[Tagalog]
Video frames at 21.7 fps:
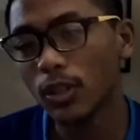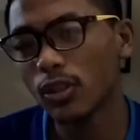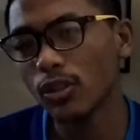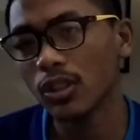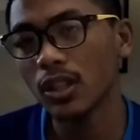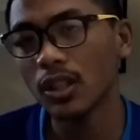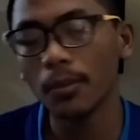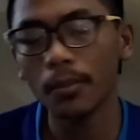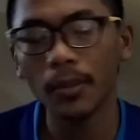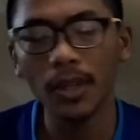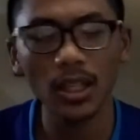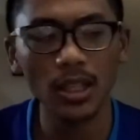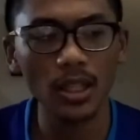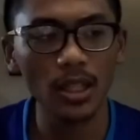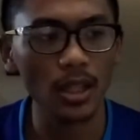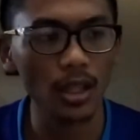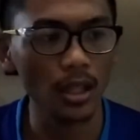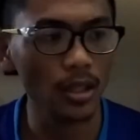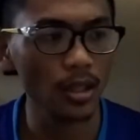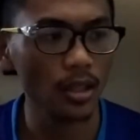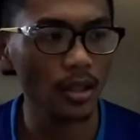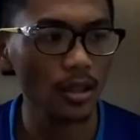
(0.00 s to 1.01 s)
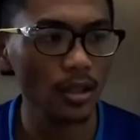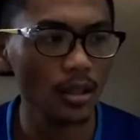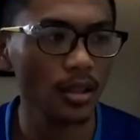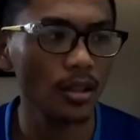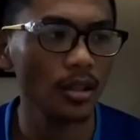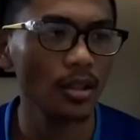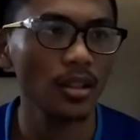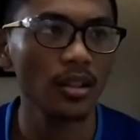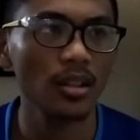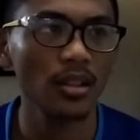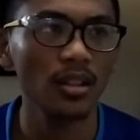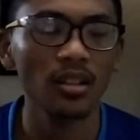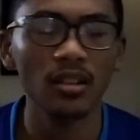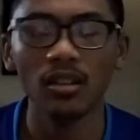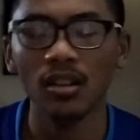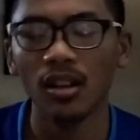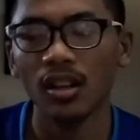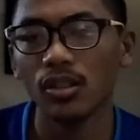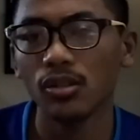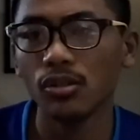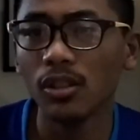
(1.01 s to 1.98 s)
nyo din na maigi,
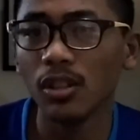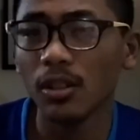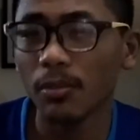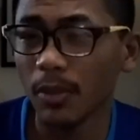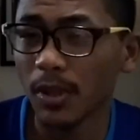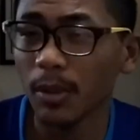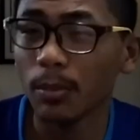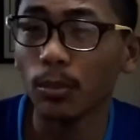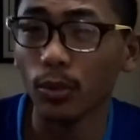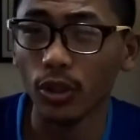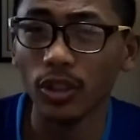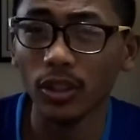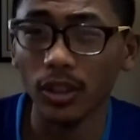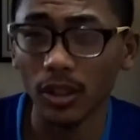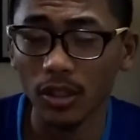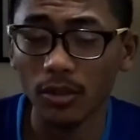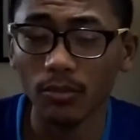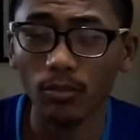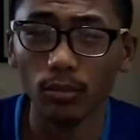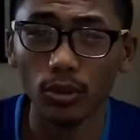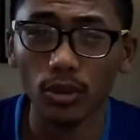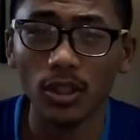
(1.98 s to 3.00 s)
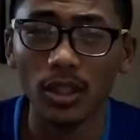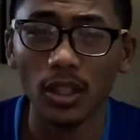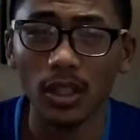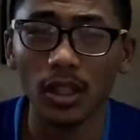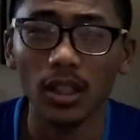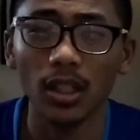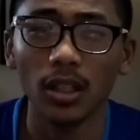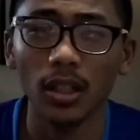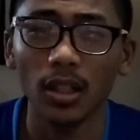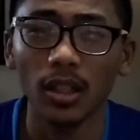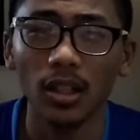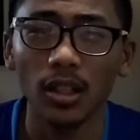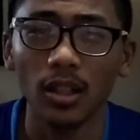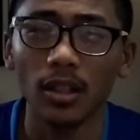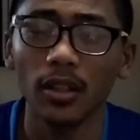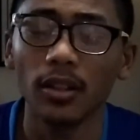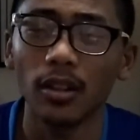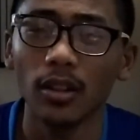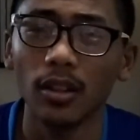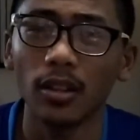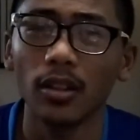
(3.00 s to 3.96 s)
actually may point din po sila.
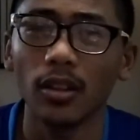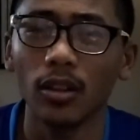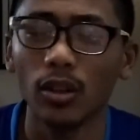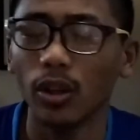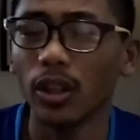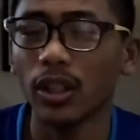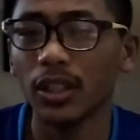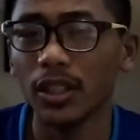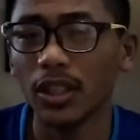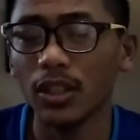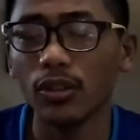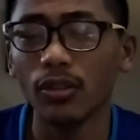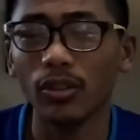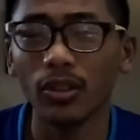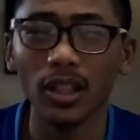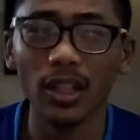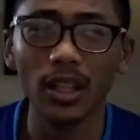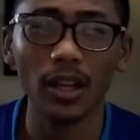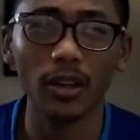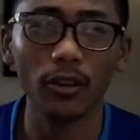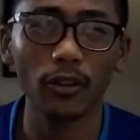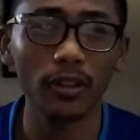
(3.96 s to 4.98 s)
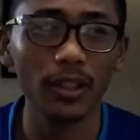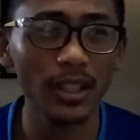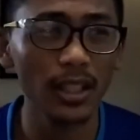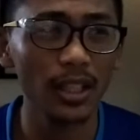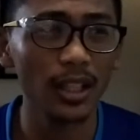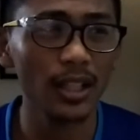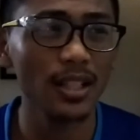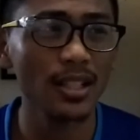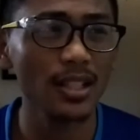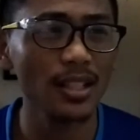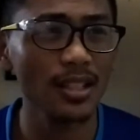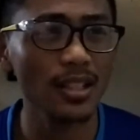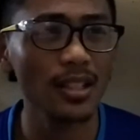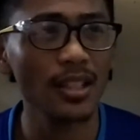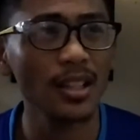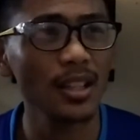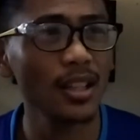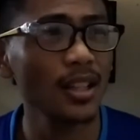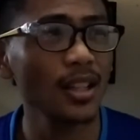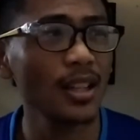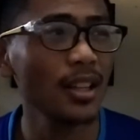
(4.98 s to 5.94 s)
Okay din yung ginagawa nila kasi
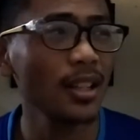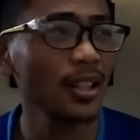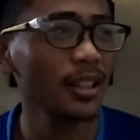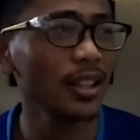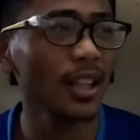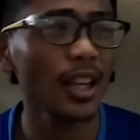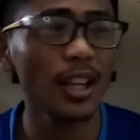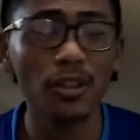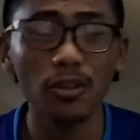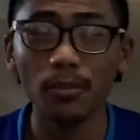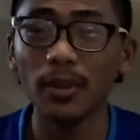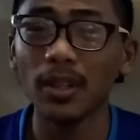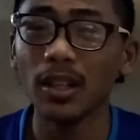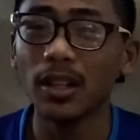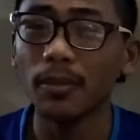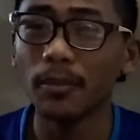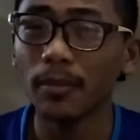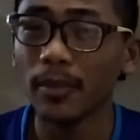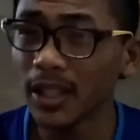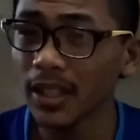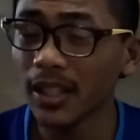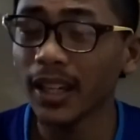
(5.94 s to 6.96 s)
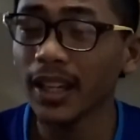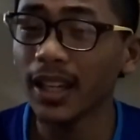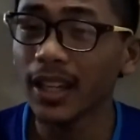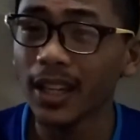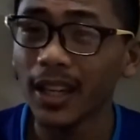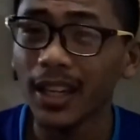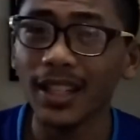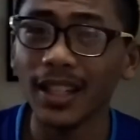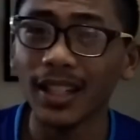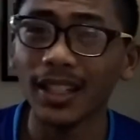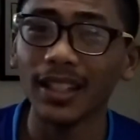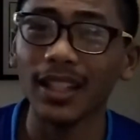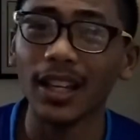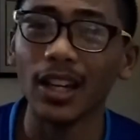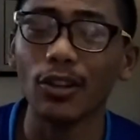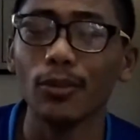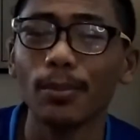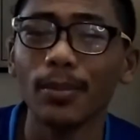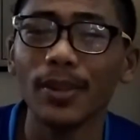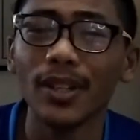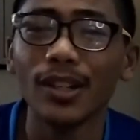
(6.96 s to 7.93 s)
tayo, may, may nagigain nga
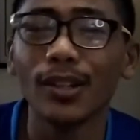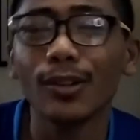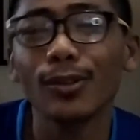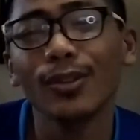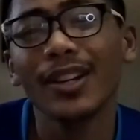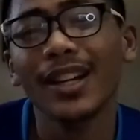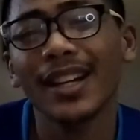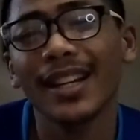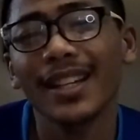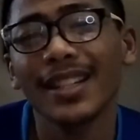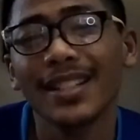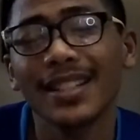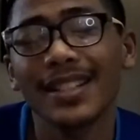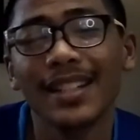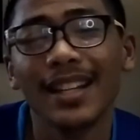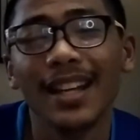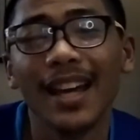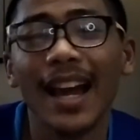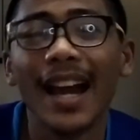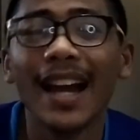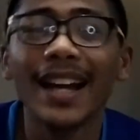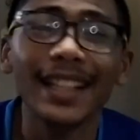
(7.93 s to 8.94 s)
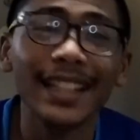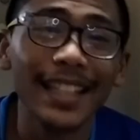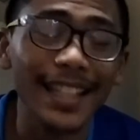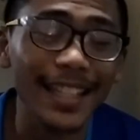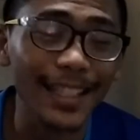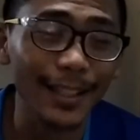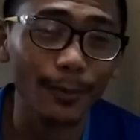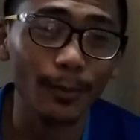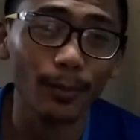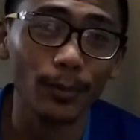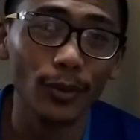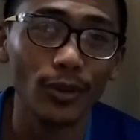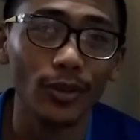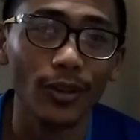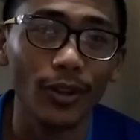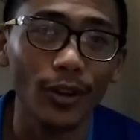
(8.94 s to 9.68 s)
tayo pero guys, ang liit po.